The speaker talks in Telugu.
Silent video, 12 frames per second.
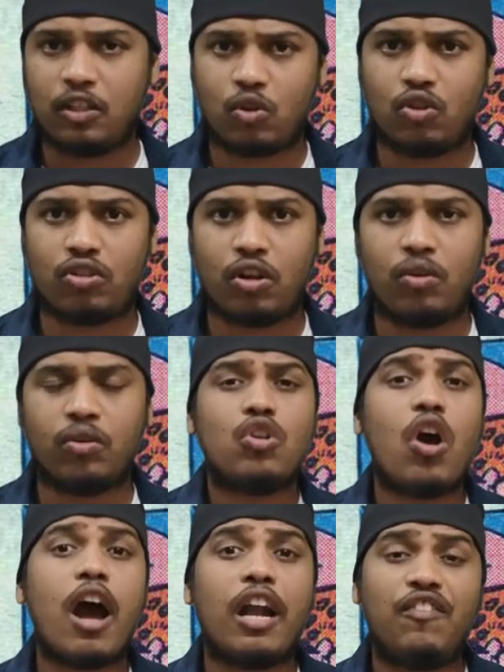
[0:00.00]
తీసుకొచ్చారు
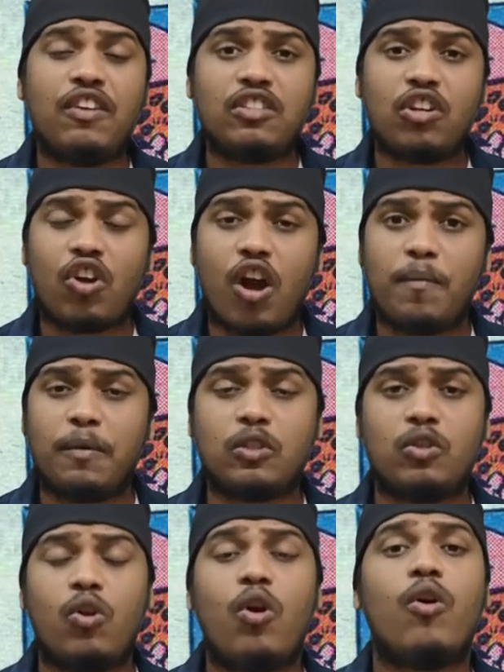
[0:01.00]
సో అడ్వెంచర్
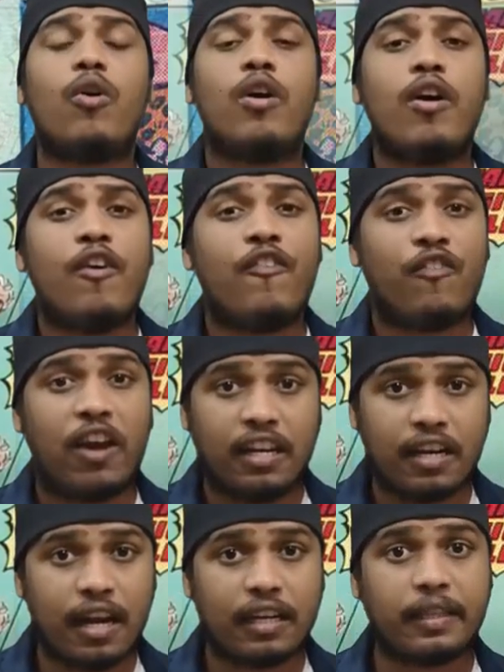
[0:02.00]
కామిక్స్లో ఫైవ్
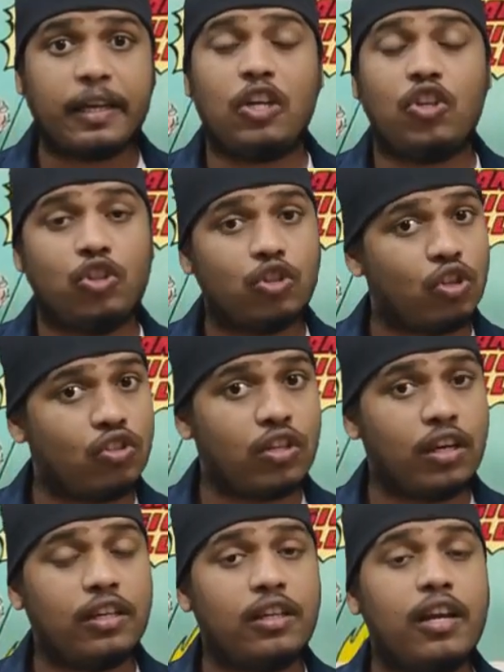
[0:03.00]
నాట్ త్రీ ఇష్యూస్
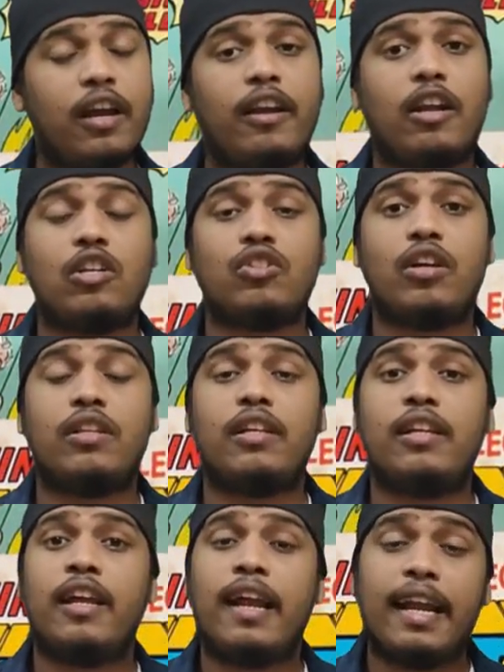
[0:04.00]
వచ్చాయి అండ్ ఆల్సో
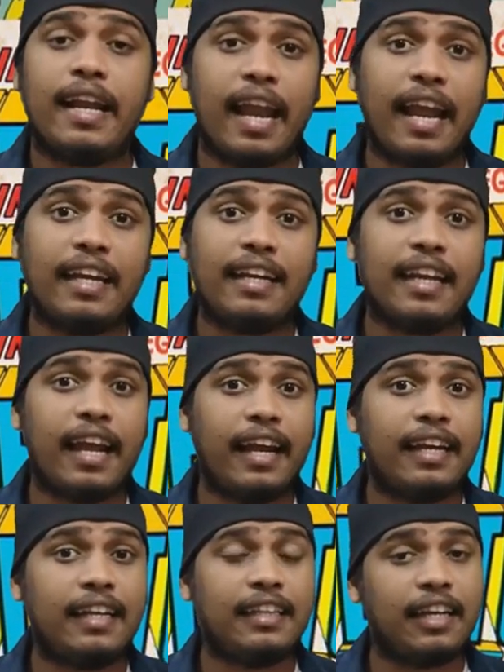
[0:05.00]
అది నైన్టీన్
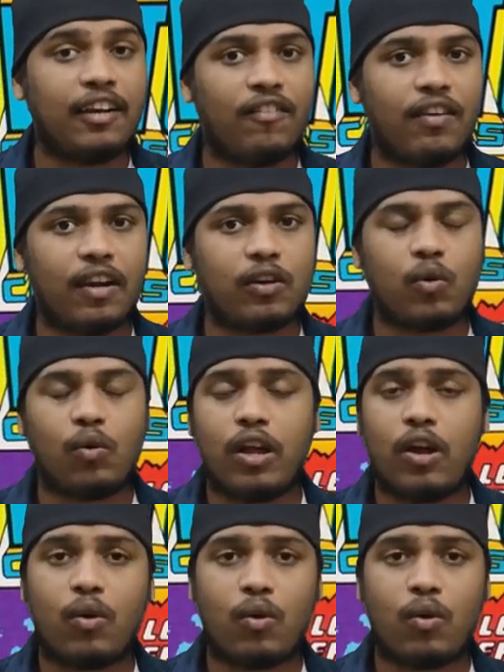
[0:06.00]
ఎయిటీ త్రీ వరకు కూడా